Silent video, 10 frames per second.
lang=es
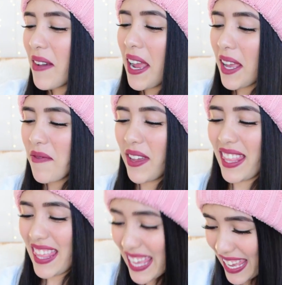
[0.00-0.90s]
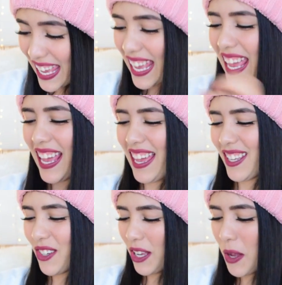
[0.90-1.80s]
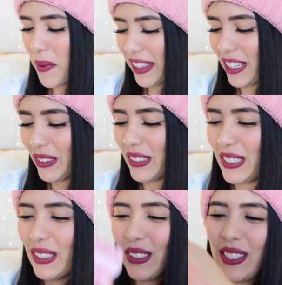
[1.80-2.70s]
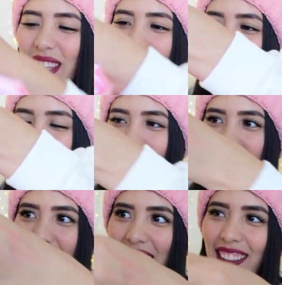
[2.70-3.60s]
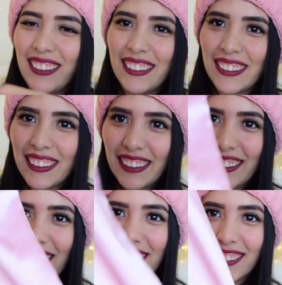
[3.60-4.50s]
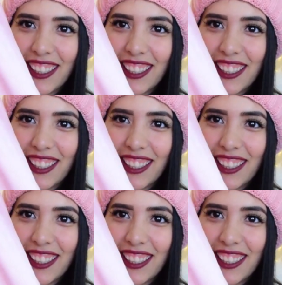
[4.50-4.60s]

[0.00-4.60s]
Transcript: más que pedí eh, son estos pantaloncitos de aquí, miren. Chan,